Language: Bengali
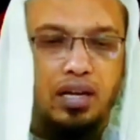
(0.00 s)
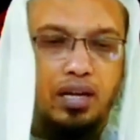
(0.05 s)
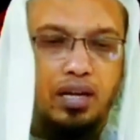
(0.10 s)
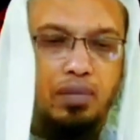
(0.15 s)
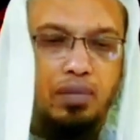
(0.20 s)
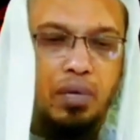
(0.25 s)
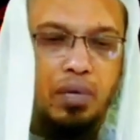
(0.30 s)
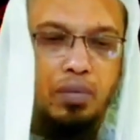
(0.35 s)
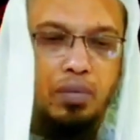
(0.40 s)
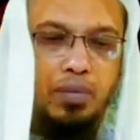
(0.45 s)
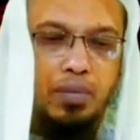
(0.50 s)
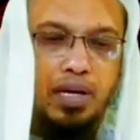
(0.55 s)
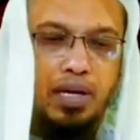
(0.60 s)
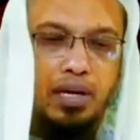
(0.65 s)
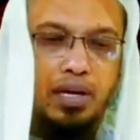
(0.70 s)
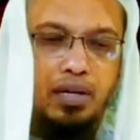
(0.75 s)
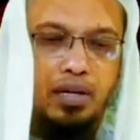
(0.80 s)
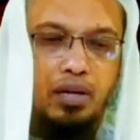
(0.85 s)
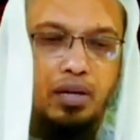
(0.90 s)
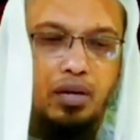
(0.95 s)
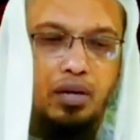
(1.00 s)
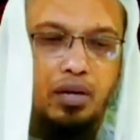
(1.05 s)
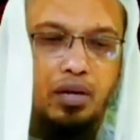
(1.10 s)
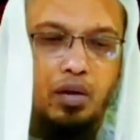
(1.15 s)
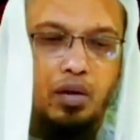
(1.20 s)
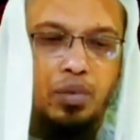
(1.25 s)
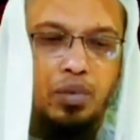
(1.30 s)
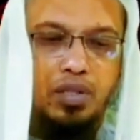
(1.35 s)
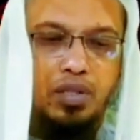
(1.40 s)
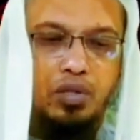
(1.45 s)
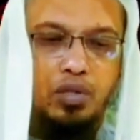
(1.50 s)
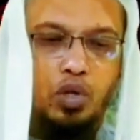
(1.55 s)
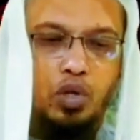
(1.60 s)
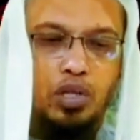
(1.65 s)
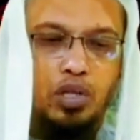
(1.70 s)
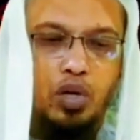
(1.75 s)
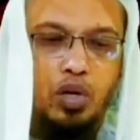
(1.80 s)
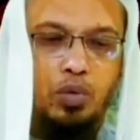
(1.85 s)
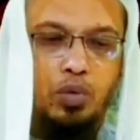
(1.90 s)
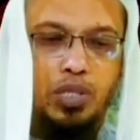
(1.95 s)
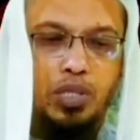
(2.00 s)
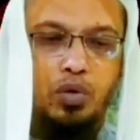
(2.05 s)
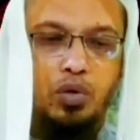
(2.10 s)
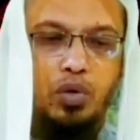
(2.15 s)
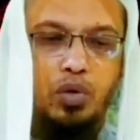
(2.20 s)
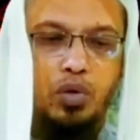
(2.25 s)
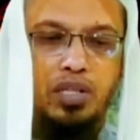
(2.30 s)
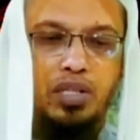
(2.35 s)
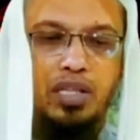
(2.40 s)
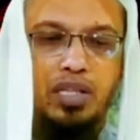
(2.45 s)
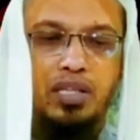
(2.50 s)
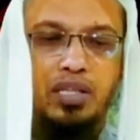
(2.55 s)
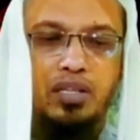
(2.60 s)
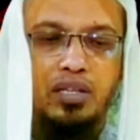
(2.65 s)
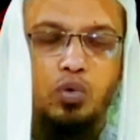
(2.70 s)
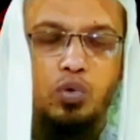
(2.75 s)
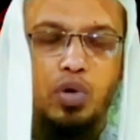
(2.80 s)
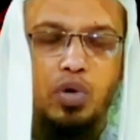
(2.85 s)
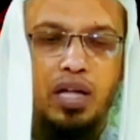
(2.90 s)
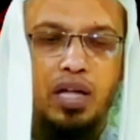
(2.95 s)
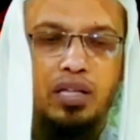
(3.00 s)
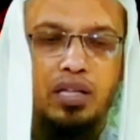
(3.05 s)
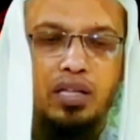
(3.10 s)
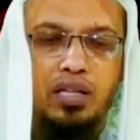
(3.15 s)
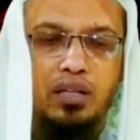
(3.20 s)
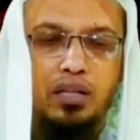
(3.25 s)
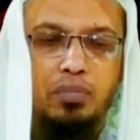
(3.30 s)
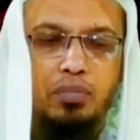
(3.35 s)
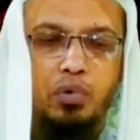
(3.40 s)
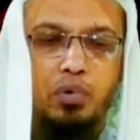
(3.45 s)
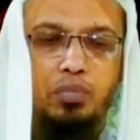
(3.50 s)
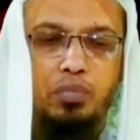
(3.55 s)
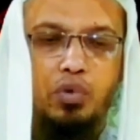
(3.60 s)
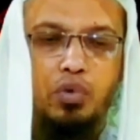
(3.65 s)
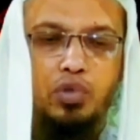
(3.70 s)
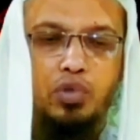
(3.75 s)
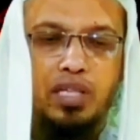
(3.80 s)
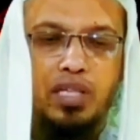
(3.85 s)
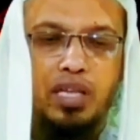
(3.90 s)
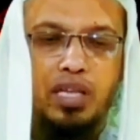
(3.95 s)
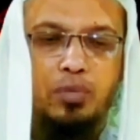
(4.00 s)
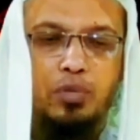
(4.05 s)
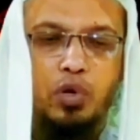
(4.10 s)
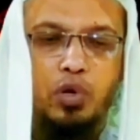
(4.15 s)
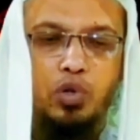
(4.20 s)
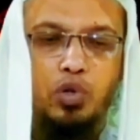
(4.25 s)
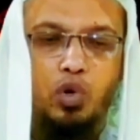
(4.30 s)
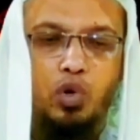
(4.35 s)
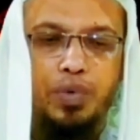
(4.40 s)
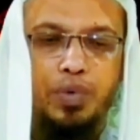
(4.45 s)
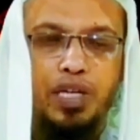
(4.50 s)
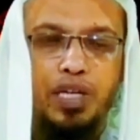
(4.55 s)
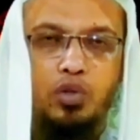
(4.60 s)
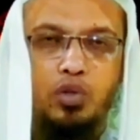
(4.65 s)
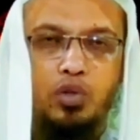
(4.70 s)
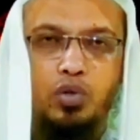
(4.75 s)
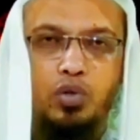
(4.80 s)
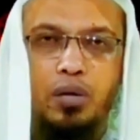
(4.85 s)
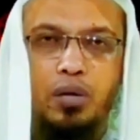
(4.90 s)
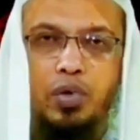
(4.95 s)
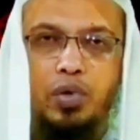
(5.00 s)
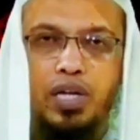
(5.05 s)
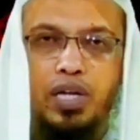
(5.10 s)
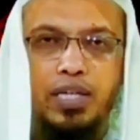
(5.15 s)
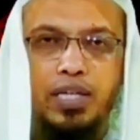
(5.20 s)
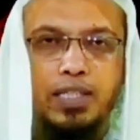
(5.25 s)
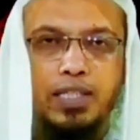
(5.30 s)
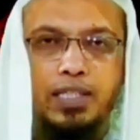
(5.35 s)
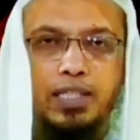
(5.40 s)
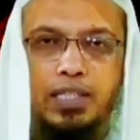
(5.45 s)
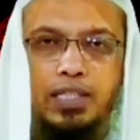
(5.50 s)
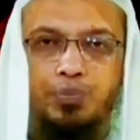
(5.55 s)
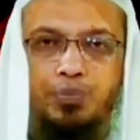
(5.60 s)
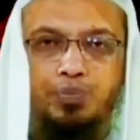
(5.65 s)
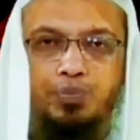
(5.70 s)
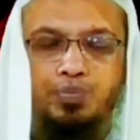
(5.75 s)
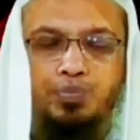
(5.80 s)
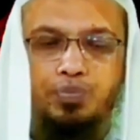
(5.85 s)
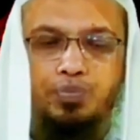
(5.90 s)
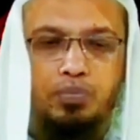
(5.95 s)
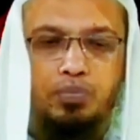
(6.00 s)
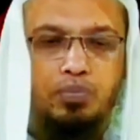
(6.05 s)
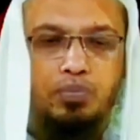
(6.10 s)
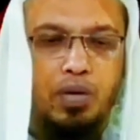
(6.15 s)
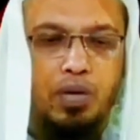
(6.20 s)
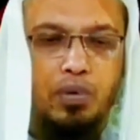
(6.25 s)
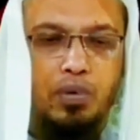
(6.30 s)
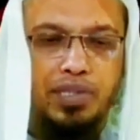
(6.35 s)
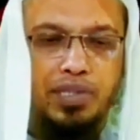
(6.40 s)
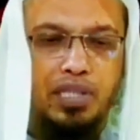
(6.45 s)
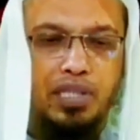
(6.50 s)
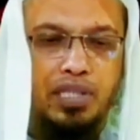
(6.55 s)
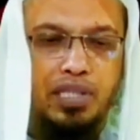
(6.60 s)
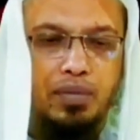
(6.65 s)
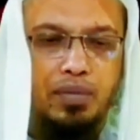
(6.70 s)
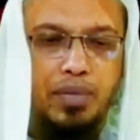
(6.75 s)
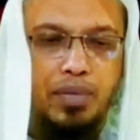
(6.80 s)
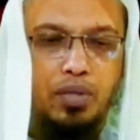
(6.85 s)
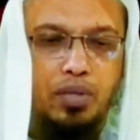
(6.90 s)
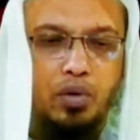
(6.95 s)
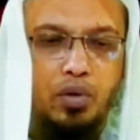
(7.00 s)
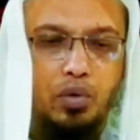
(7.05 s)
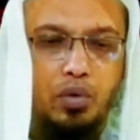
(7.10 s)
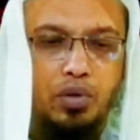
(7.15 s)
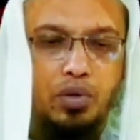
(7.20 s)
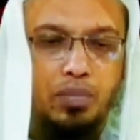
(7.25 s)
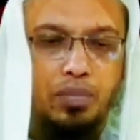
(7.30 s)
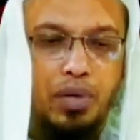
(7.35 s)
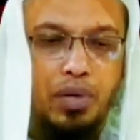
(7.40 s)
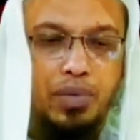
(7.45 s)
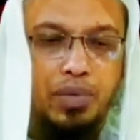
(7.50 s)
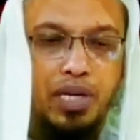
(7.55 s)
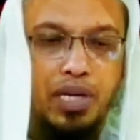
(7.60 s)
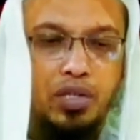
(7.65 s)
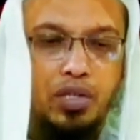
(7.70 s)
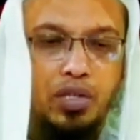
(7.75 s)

মা বাবা অবাধ সন্তান অবাধ্য হলে তাদের গুনাহের বোঝা তারা বহন করবেন কিন্তু তাই বলে মা বাবা তাদেরকে বাধ্য করতে পারবেন না